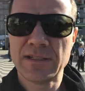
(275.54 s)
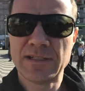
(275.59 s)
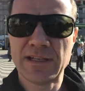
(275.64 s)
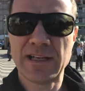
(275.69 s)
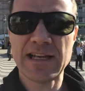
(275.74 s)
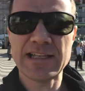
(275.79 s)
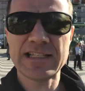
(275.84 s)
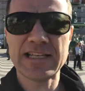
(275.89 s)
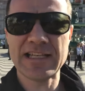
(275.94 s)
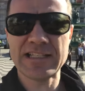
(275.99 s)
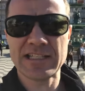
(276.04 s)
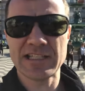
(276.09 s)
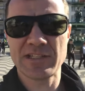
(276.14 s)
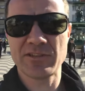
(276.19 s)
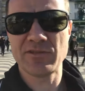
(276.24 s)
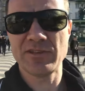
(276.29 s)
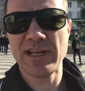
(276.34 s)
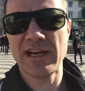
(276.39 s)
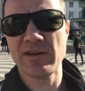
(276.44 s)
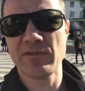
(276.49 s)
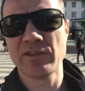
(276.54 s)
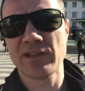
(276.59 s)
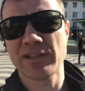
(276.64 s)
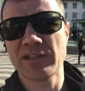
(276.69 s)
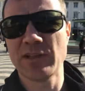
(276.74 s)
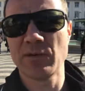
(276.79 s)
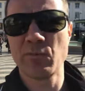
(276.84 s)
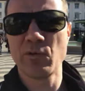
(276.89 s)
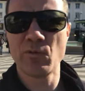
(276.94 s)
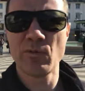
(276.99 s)
доказательств явных
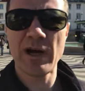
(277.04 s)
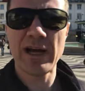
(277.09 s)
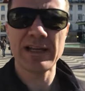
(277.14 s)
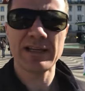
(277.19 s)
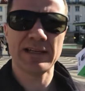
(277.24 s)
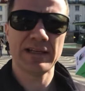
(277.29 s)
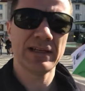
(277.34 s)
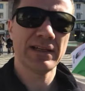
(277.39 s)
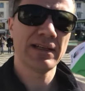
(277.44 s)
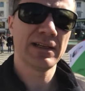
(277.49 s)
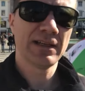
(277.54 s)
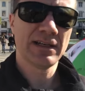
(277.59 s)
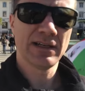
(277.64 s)
на бумаге,